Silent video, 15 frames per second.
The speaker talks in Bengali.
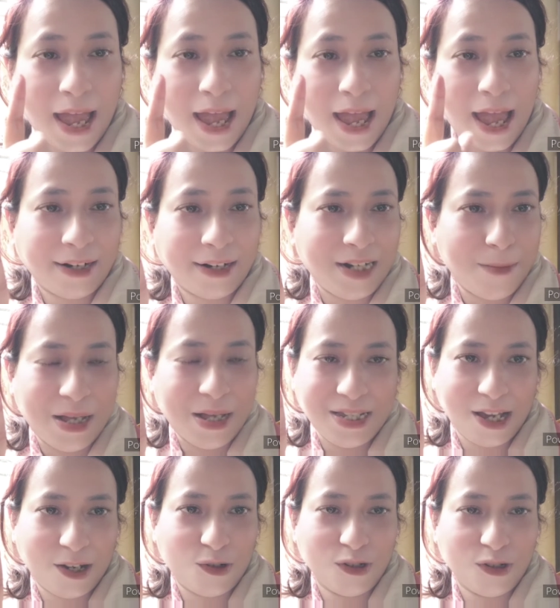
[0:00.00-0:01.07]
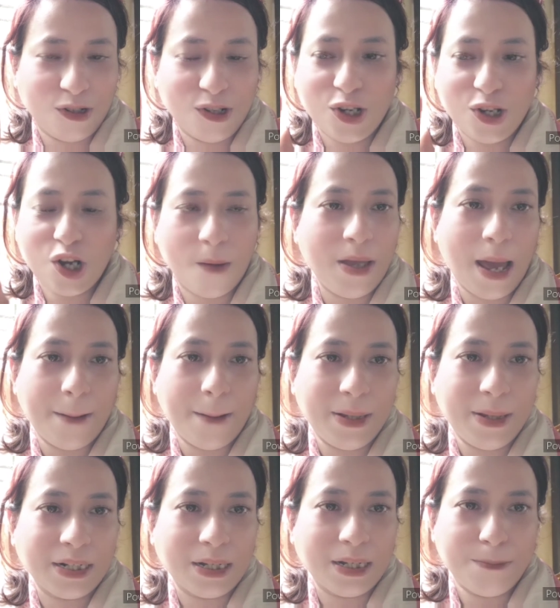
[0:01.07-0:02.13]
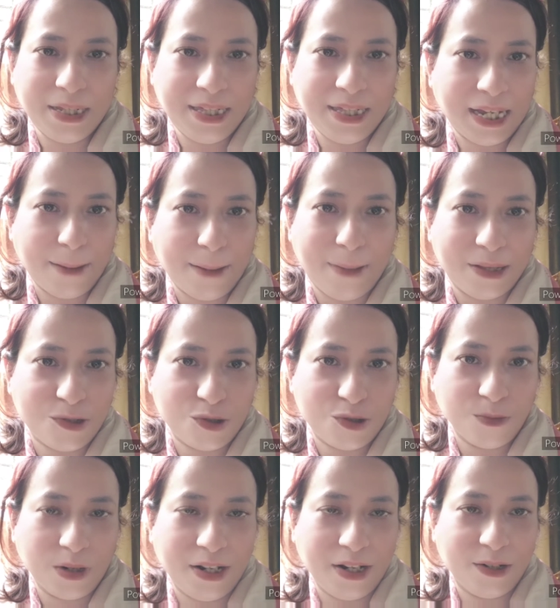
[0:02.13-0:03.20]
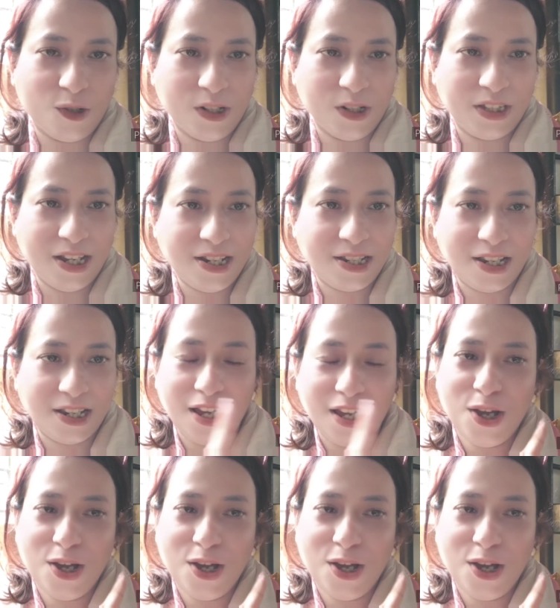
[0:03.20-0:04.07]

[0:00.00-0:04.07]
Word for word: একটা বাজে এখন সবে আরবান কোম্পানি থেকে বাথরুম ক্লিন করতে এসছে